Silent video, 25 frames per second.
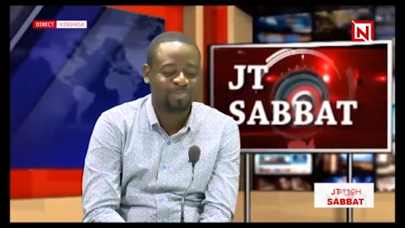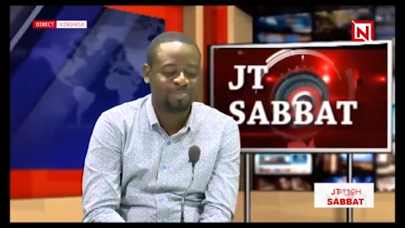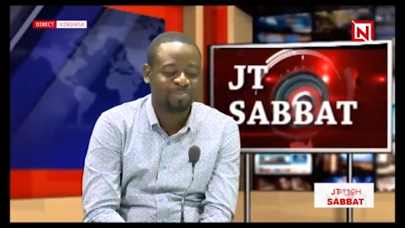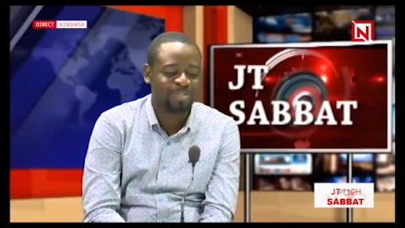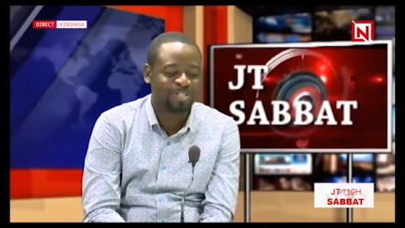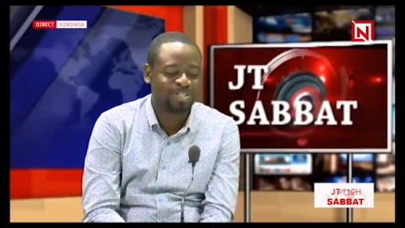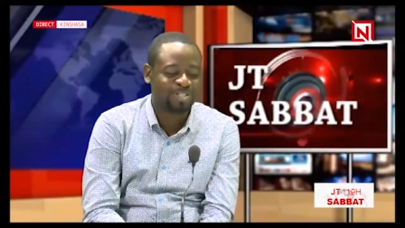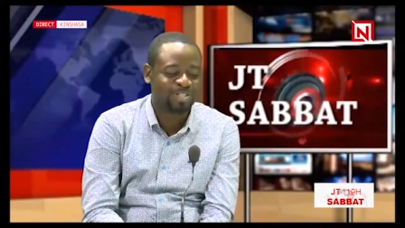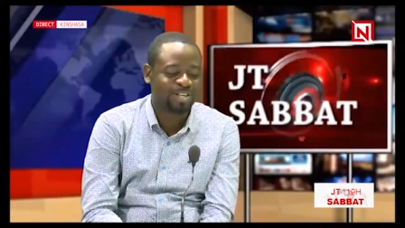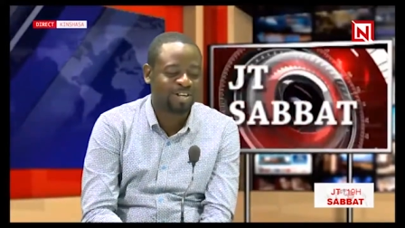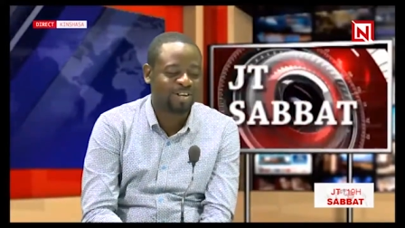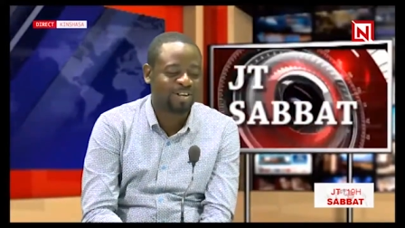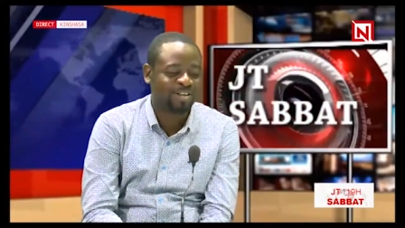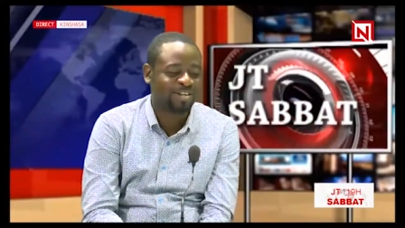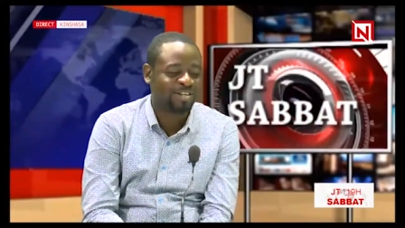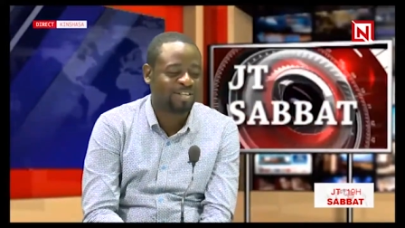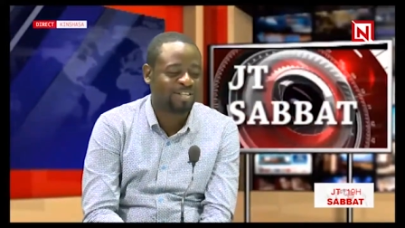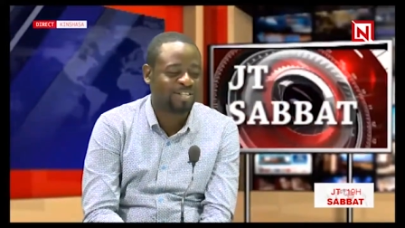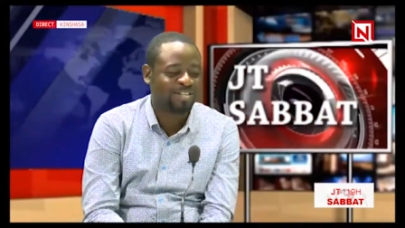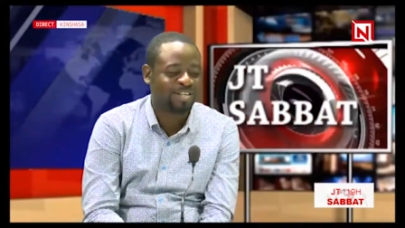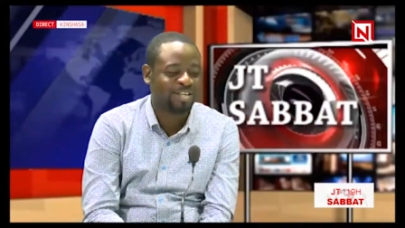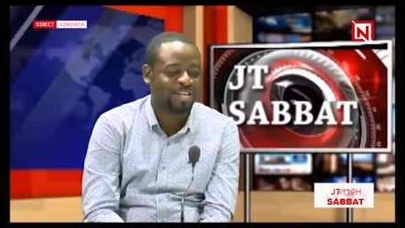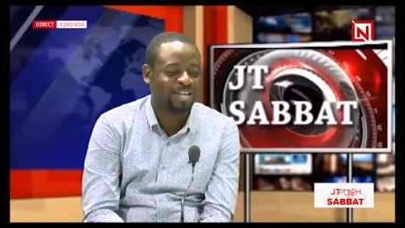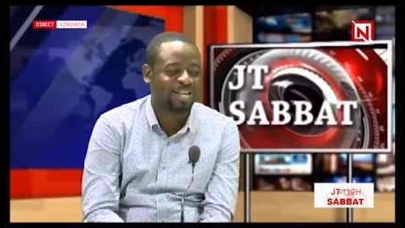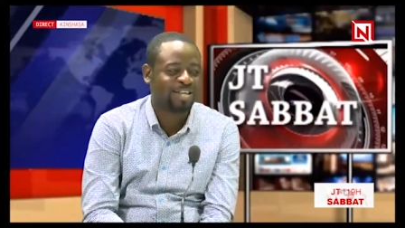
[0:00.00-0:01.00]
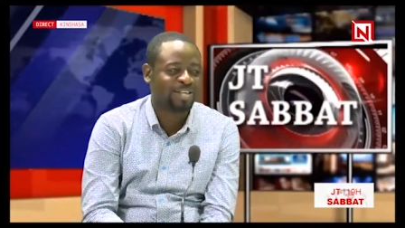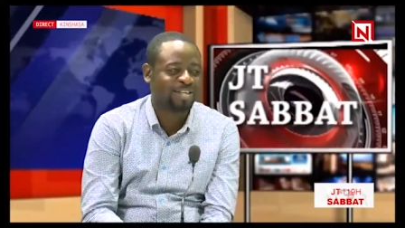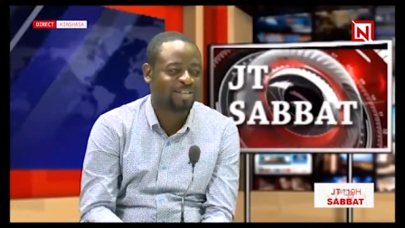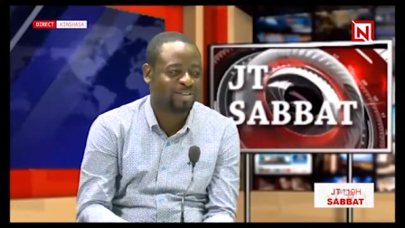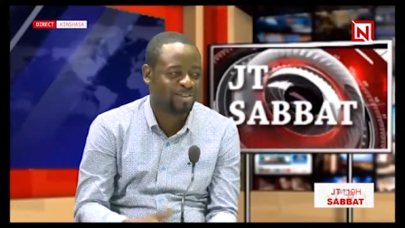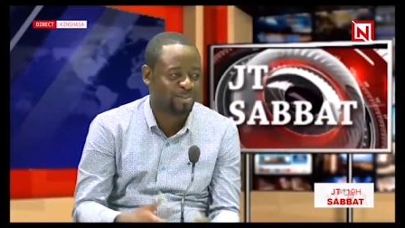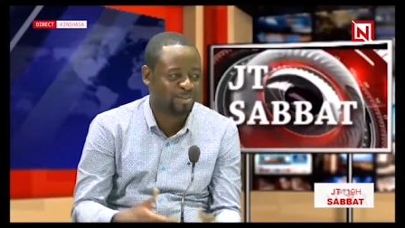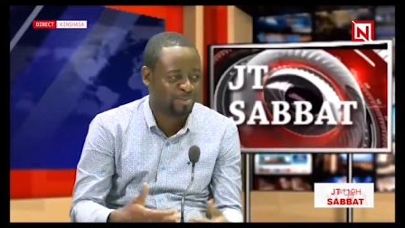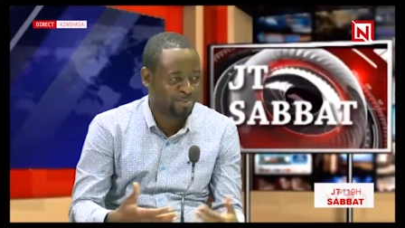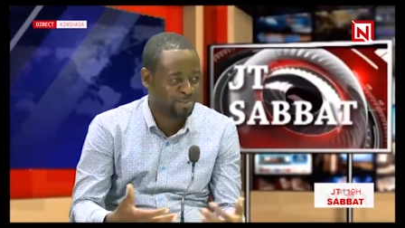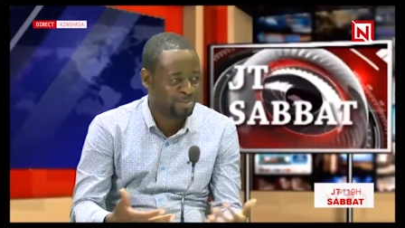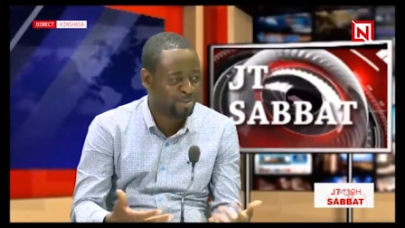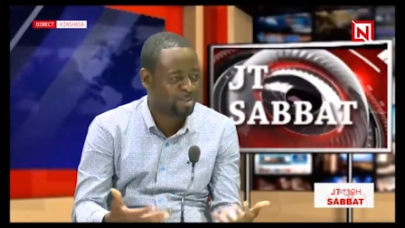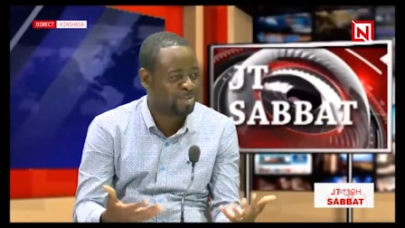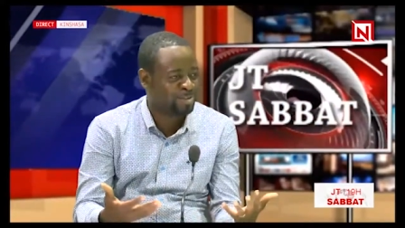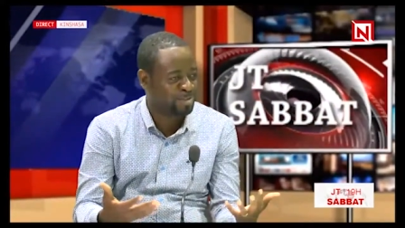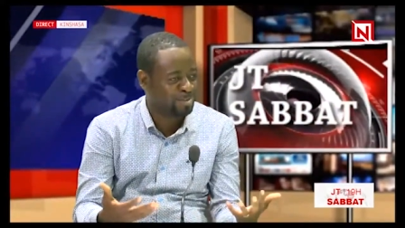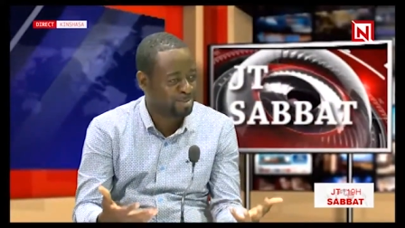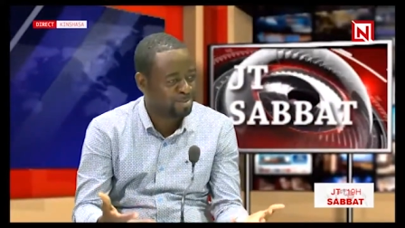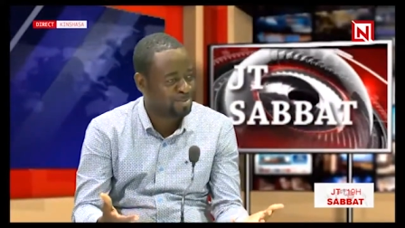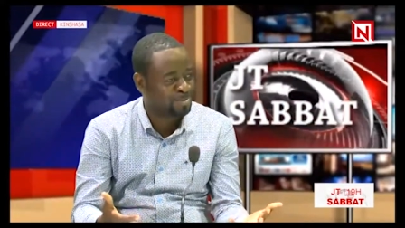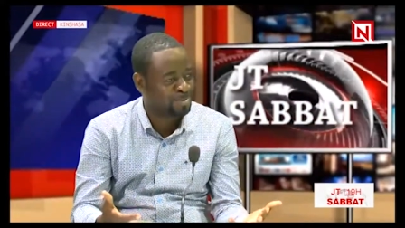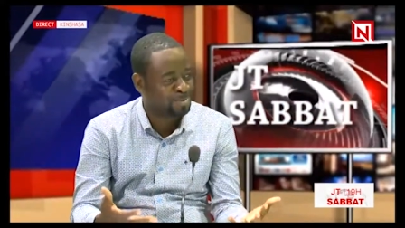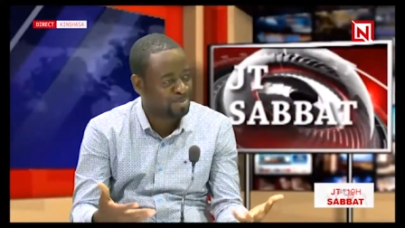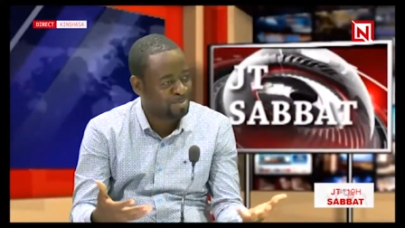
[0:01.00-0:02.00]
plusieurs encadreurs qui ont vu en
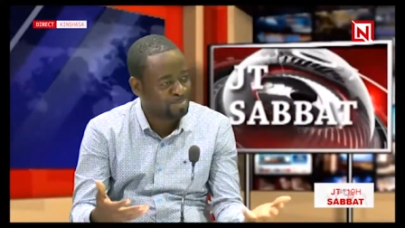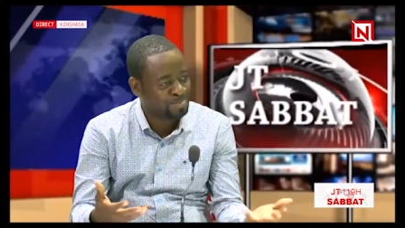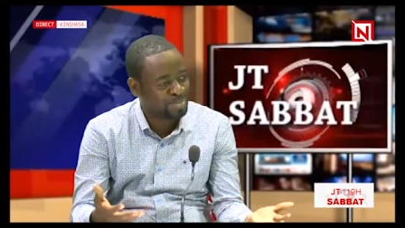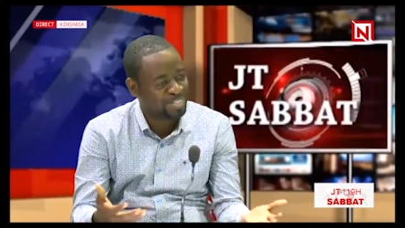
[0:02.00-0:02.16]
nous le